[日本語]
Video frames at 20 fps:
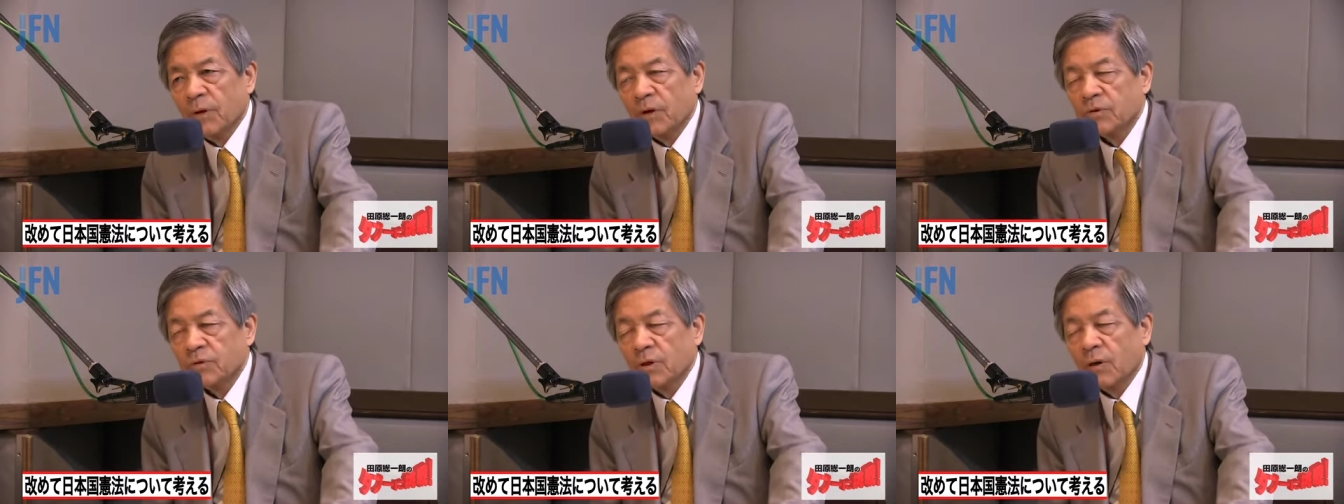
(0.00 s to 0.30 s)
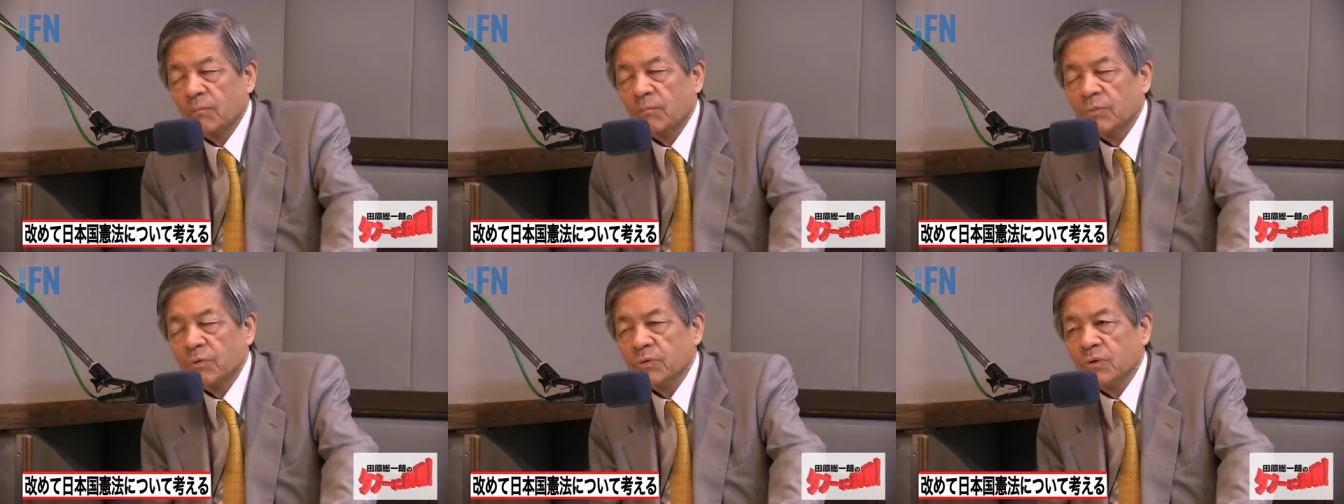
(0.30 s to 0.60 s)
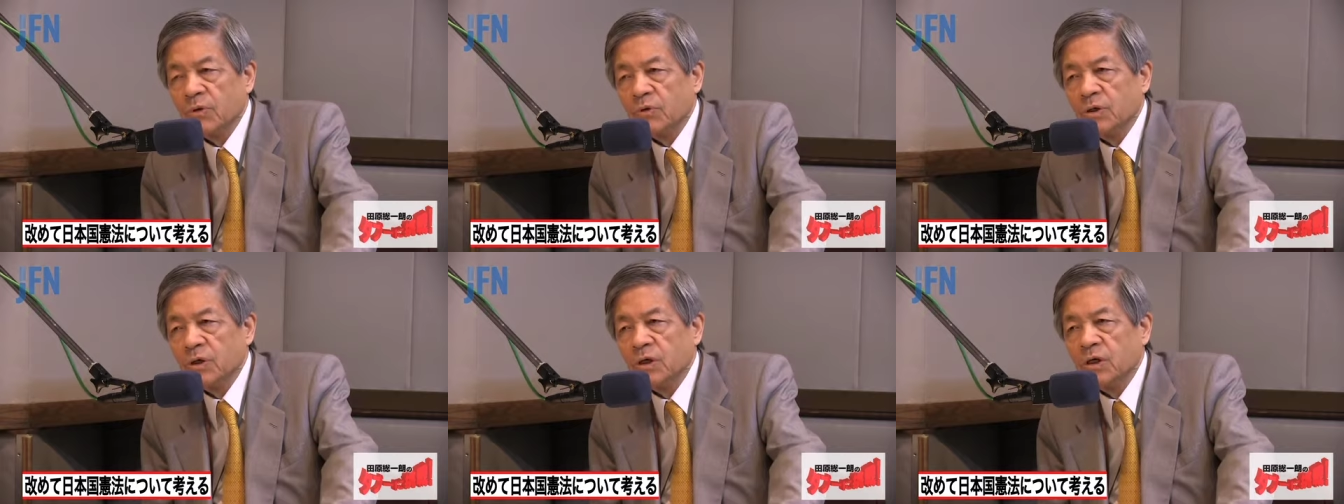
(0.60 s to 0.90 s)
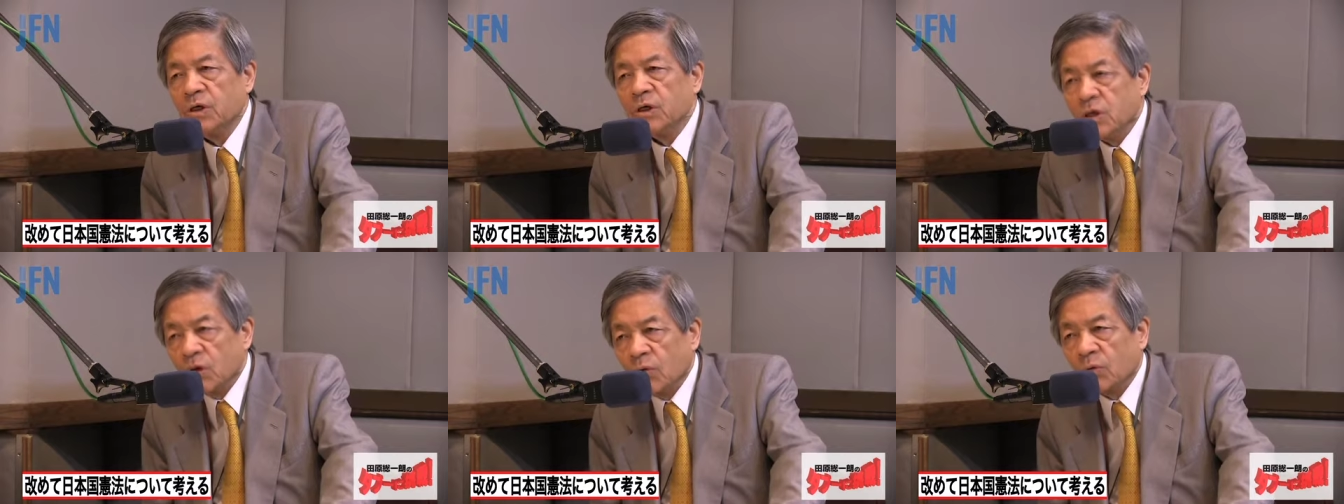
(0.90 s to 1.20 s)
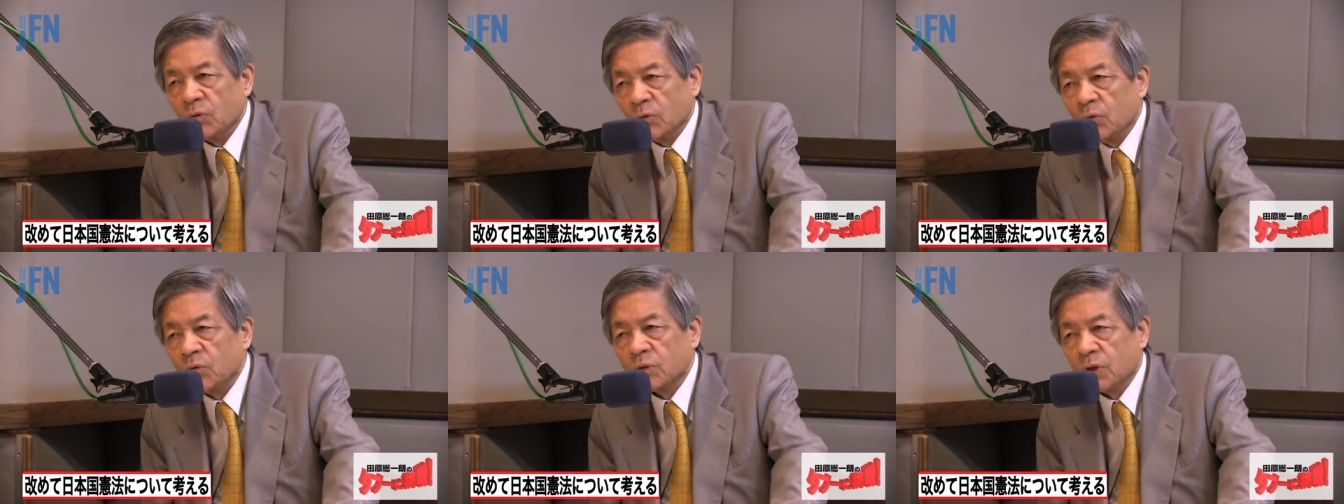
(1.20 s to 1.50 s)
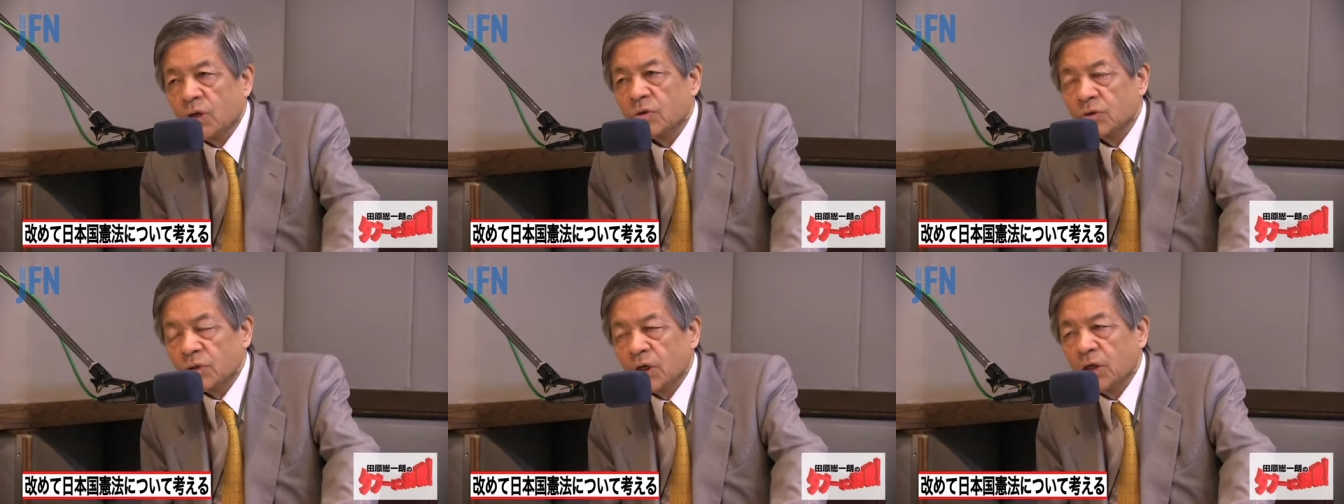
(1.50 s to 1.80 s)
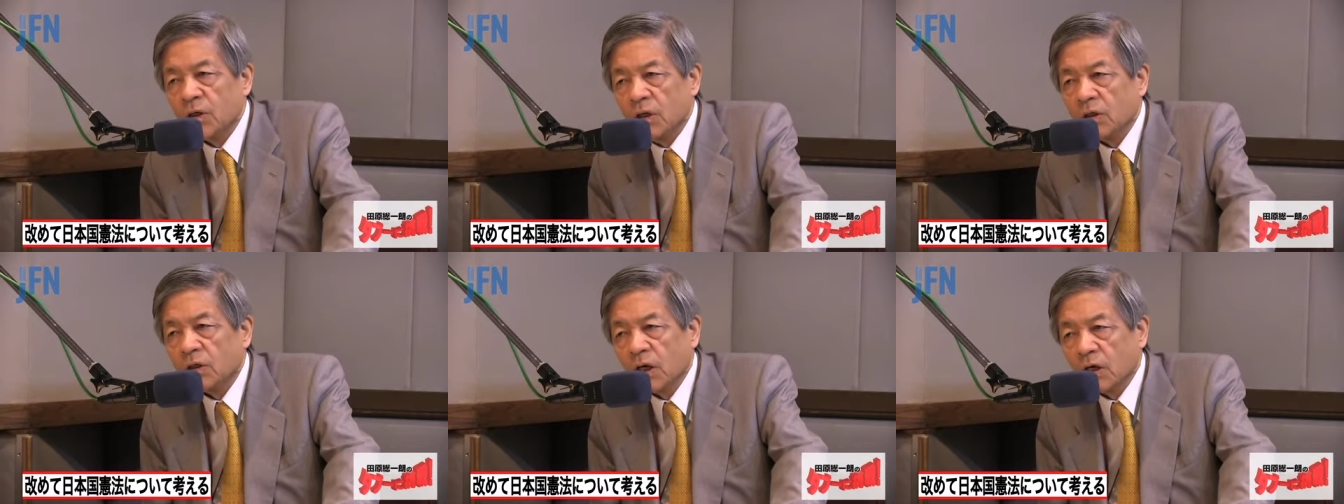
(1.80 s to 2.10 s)
ぱりさんぶんのに以上の賛成
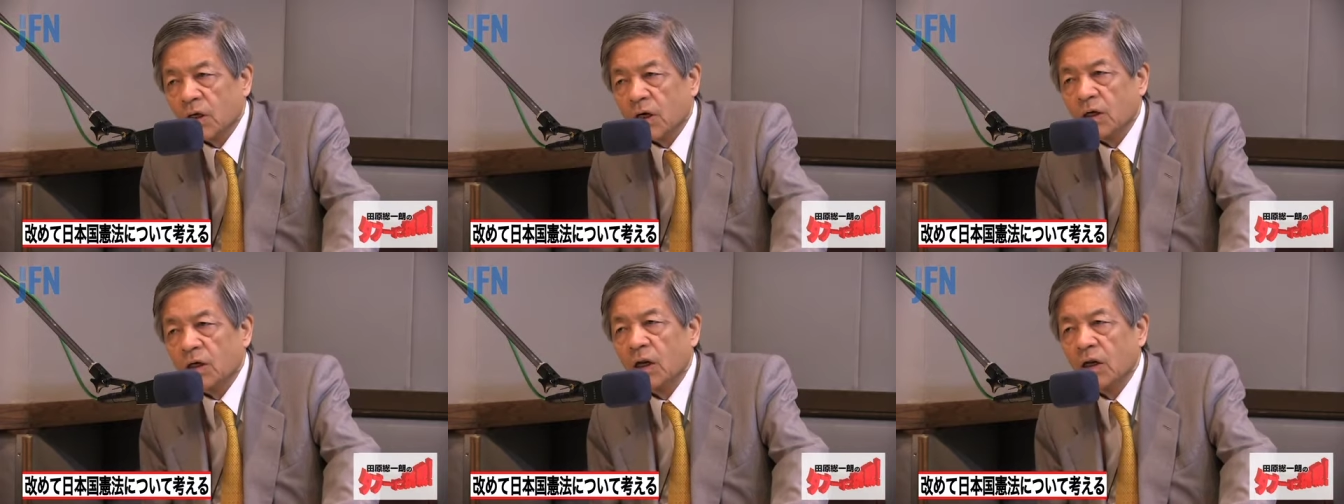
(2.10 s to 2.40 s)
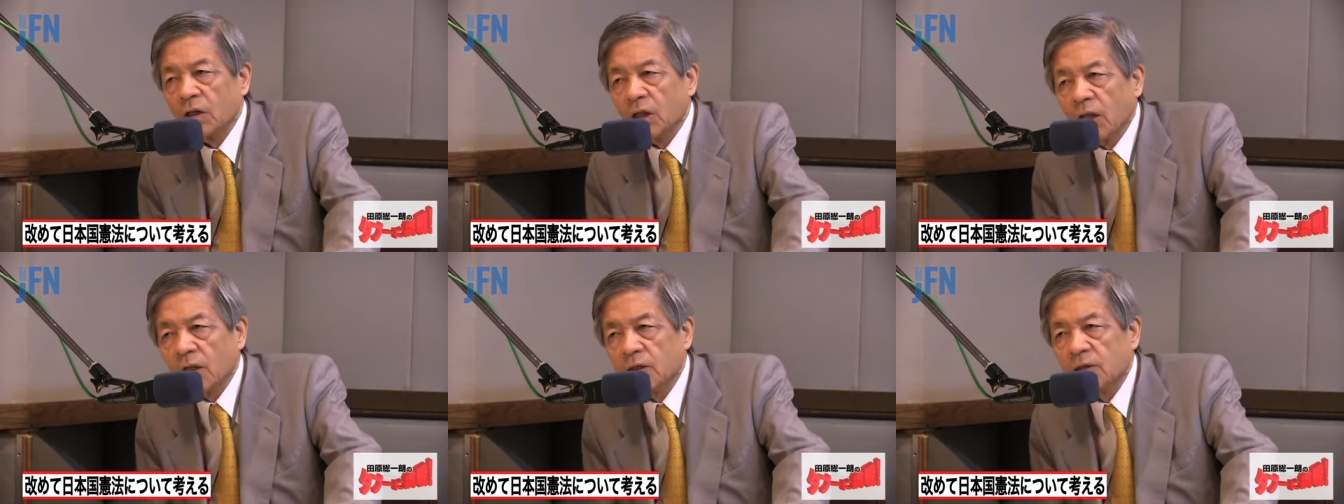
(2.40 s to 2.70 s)
がなきゃ変えられな